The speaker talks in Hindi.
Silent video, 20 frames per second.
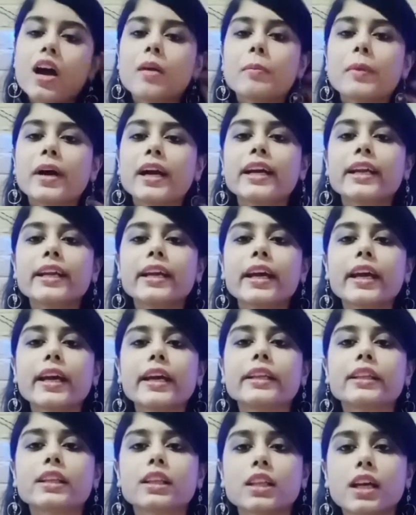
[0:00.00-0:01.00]
बट ये
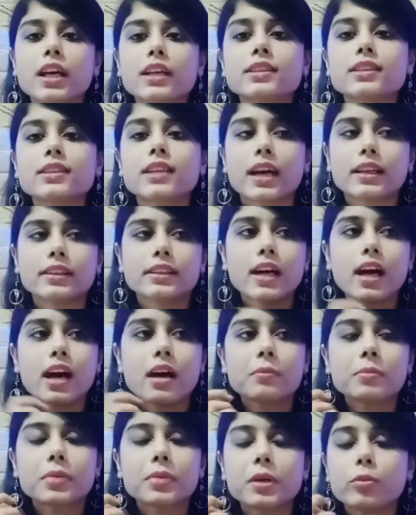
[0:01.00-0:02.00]
इतना ज़्यादा
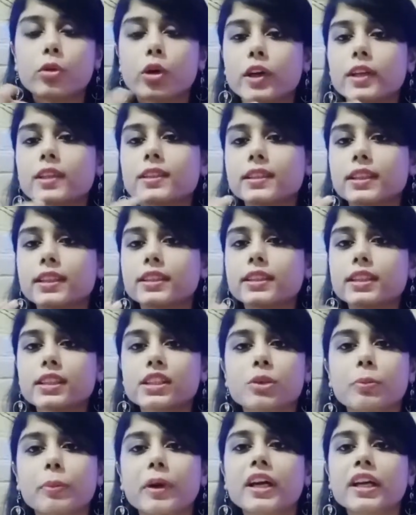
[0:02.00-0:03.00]
आपकी बॉडी से ऐसे
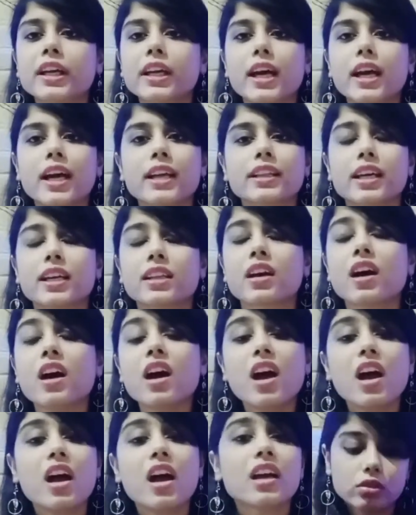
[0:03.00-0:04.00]
चिपक के आता है ना
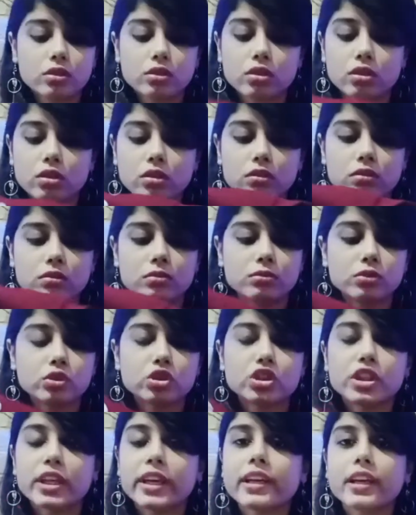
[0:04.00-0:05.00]
तो
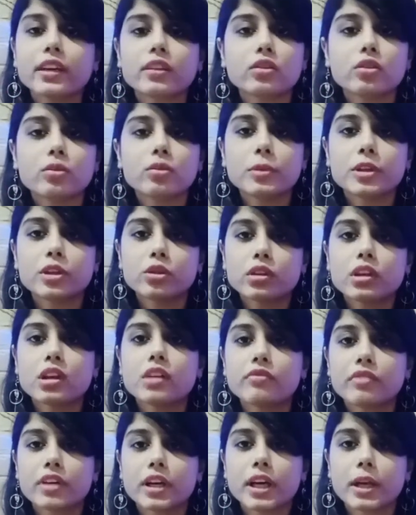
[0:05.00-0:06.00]
मुझे ये तो बिल्कुल
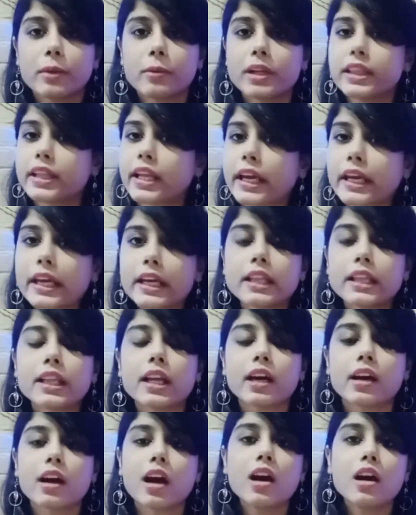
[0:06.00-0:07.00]
कंफर्टेबल नहीं
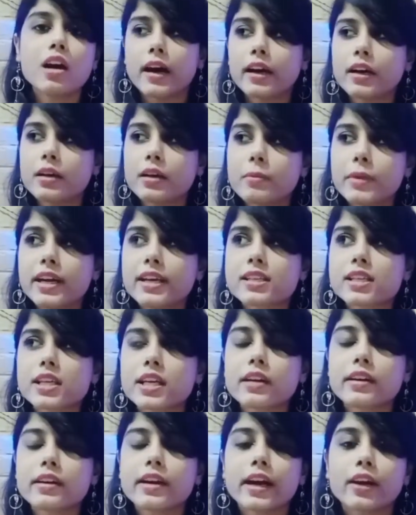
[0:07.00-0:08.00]
लगा अगर मैं
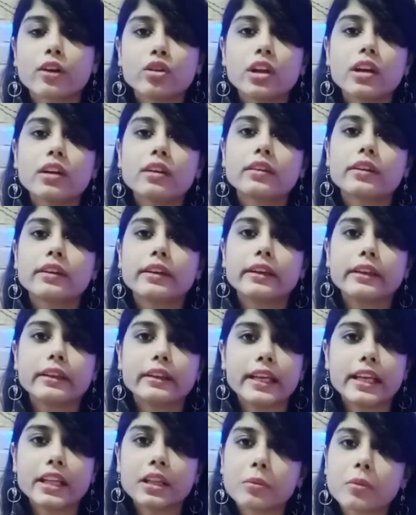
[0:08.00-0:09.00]
ऐसे रेगुलर
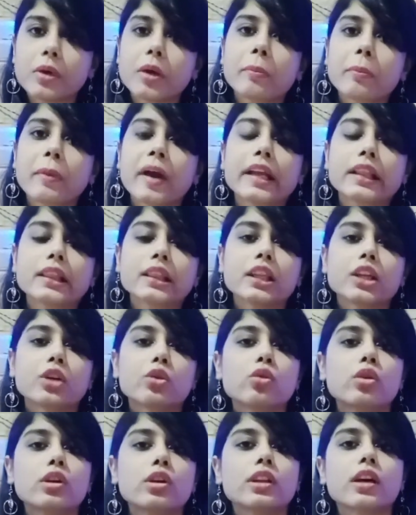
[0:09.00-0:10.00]
दिन में पहनती
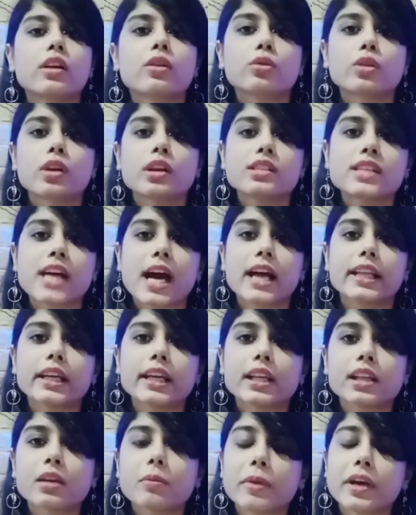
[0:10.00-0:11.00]
हूँ इधर उधर जाने
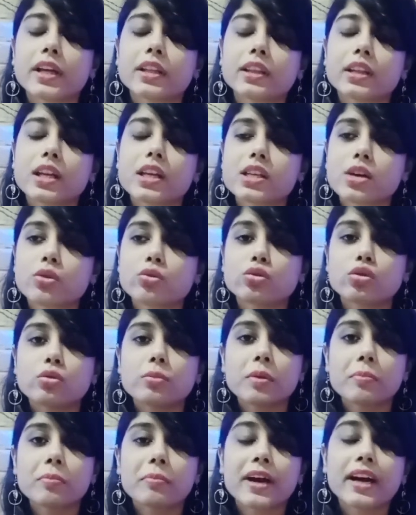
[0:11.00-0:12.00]
के लिए पहनना चाहूँ तो
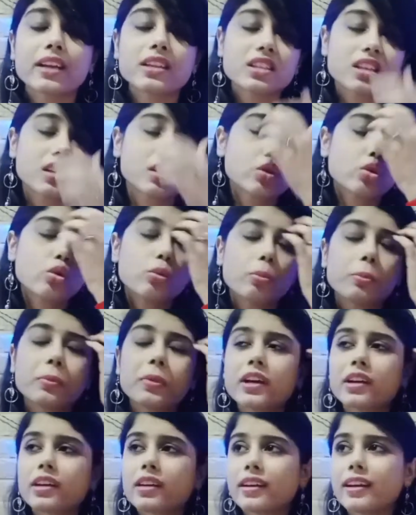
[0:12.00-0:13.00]
मैं पहन सकती हूँ
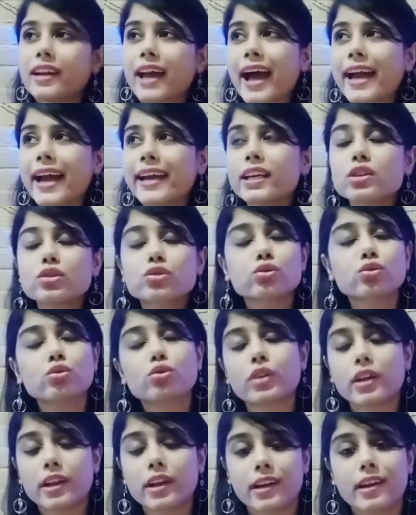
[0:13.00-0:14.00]
बट नाइट
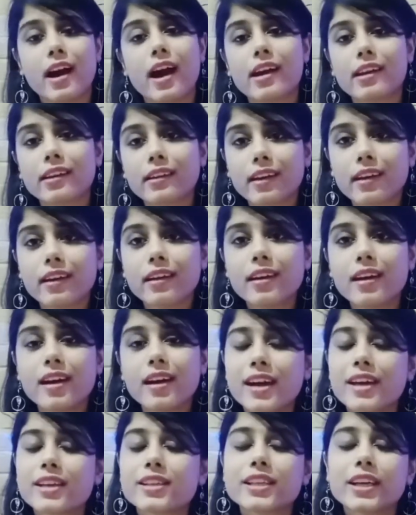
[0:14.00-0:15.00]
सूट है यार ये
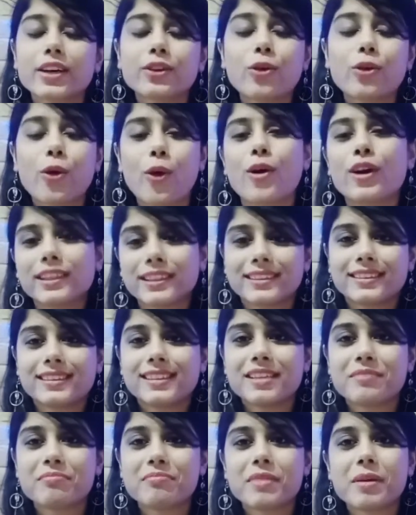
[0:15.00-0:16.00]
इसे कौन
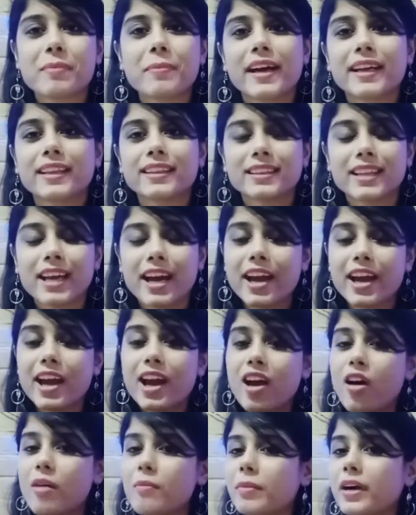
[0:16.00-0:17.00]
दिन में पहनता है
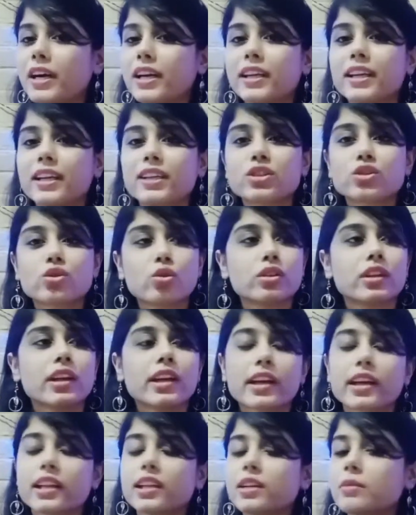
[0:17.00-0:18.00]
बट ये सोने
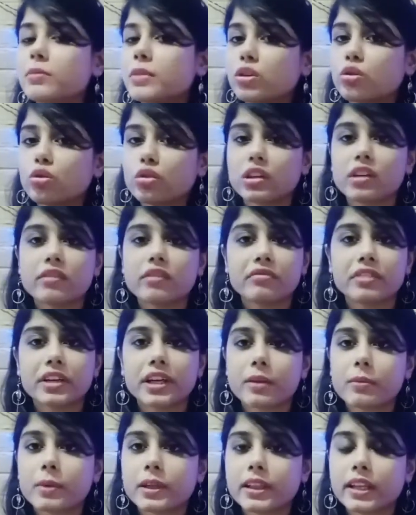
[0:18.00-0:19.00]
के लिए बिल्कुल
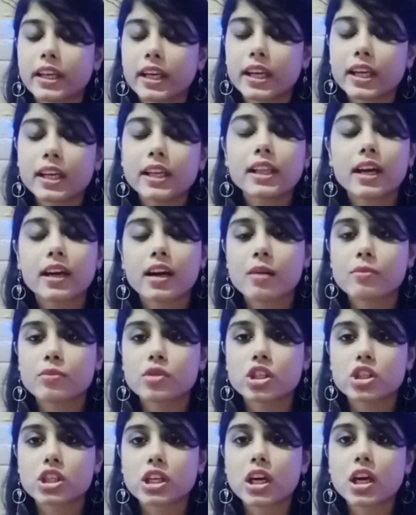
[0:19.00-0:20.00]
कंफर्टेबल नहीं लगा
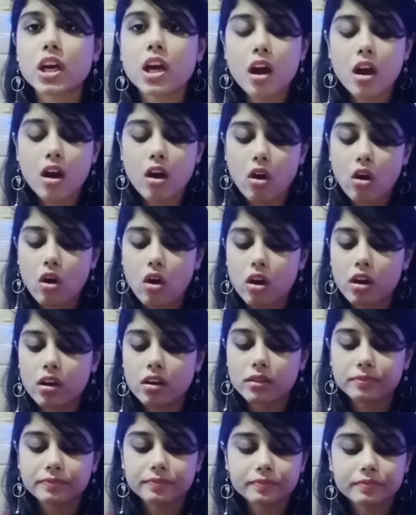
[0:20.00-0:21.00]
मुझे और
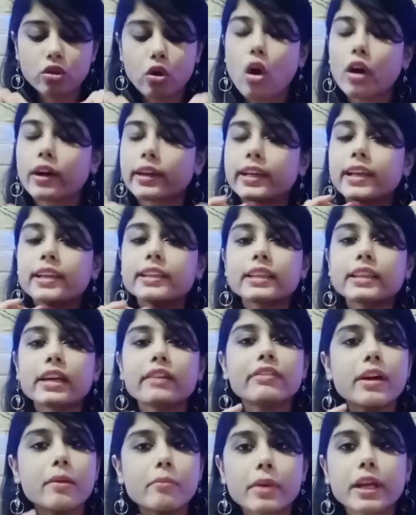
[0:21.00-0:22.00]
कॉटन का
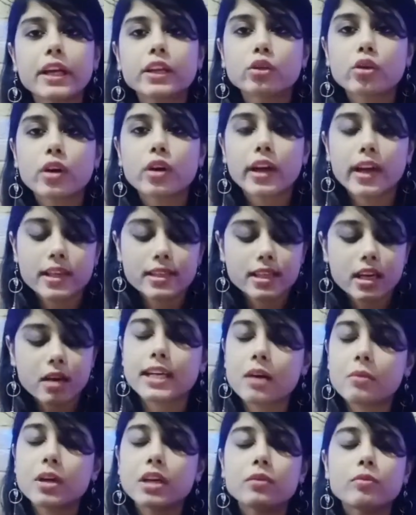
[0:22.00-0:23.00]
फैब्रिक तो है इसका
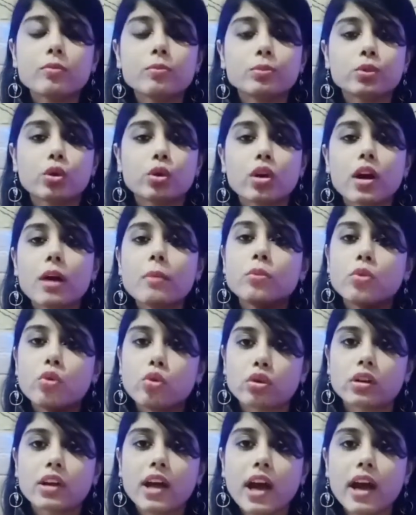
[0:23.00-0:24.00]
बट थोड़ा
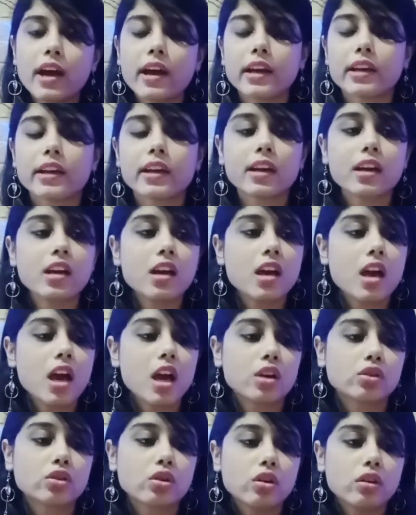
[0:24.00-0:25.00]
मोटा है ये
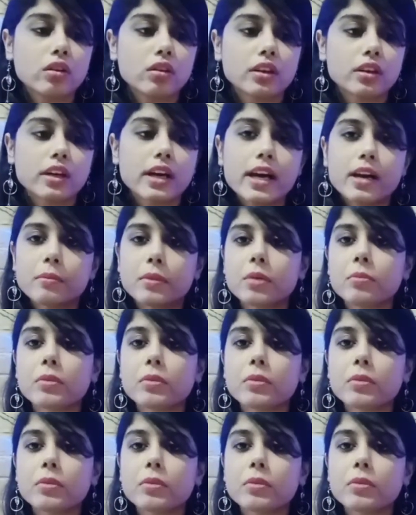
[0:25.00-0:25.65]
तो गर्मी